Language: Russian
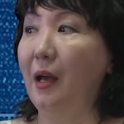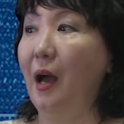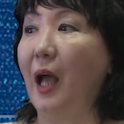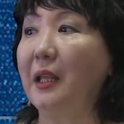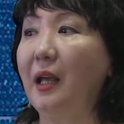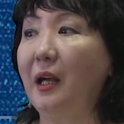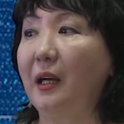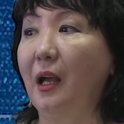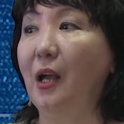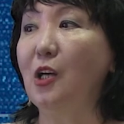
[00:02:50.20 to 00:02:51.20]

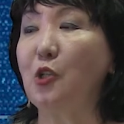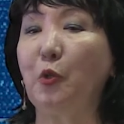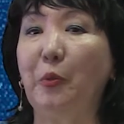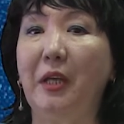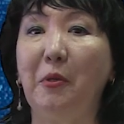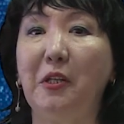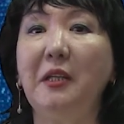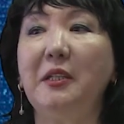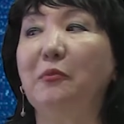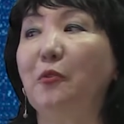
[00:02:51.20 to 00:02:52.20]
Однако, чтобы не
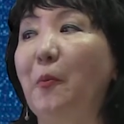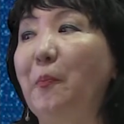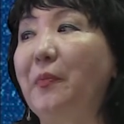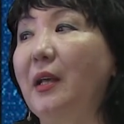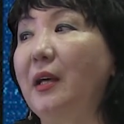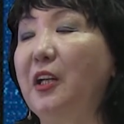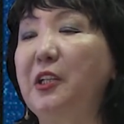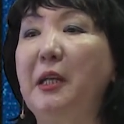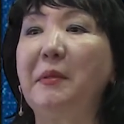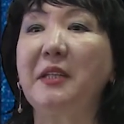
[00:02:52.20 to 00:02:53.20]
обижать его,
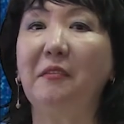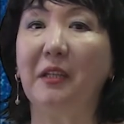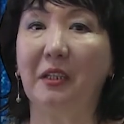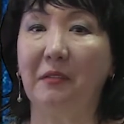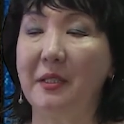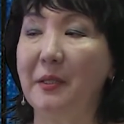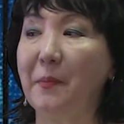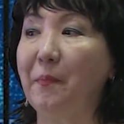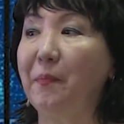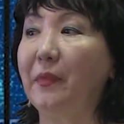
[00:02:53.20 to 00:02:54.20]
решили посоветовать.
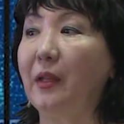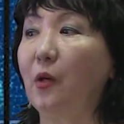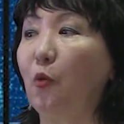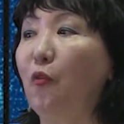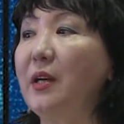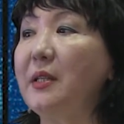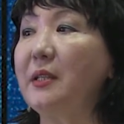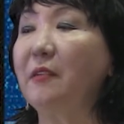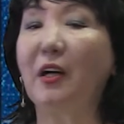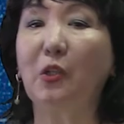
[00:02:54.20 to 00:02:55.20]
У вас
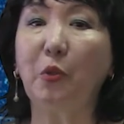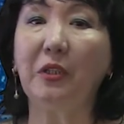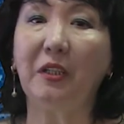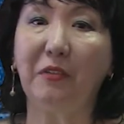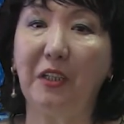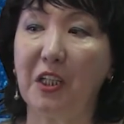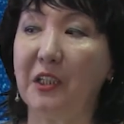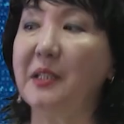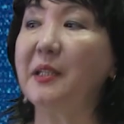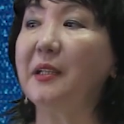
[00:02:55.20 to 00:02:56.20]
фактурная
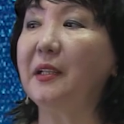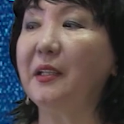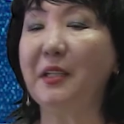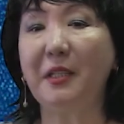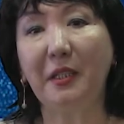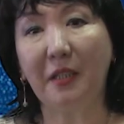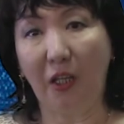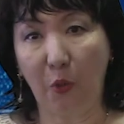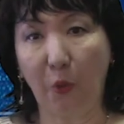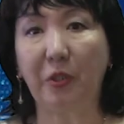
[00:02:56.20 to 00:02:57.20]
внешность, идите на
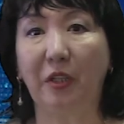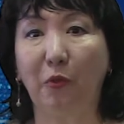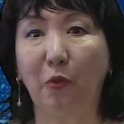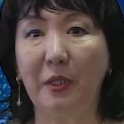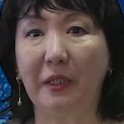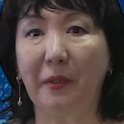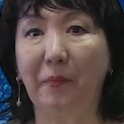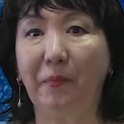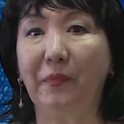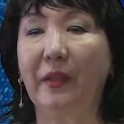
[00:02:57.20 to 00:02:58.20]
актерский факультет.
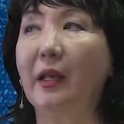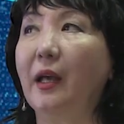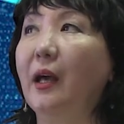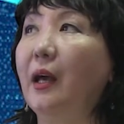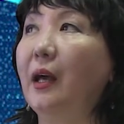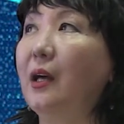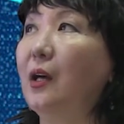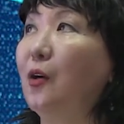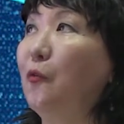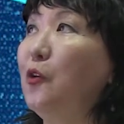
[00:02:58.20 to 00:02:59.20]

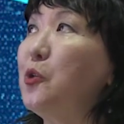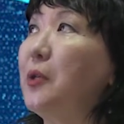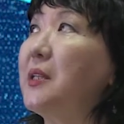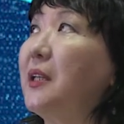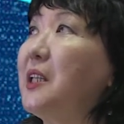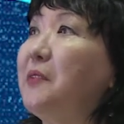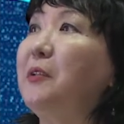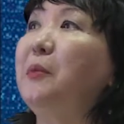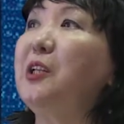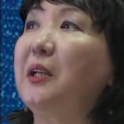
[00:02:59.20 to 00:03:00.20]
Вот что
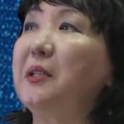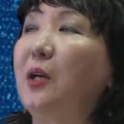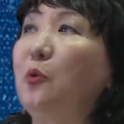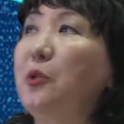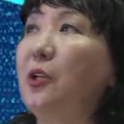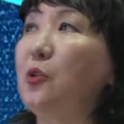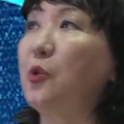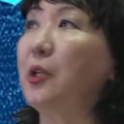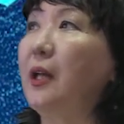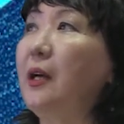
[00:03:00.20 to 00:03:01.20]
рассказывал бывший сокурсник
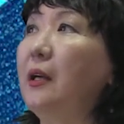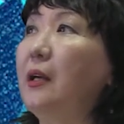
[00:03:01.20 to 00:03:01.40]
Шукшина,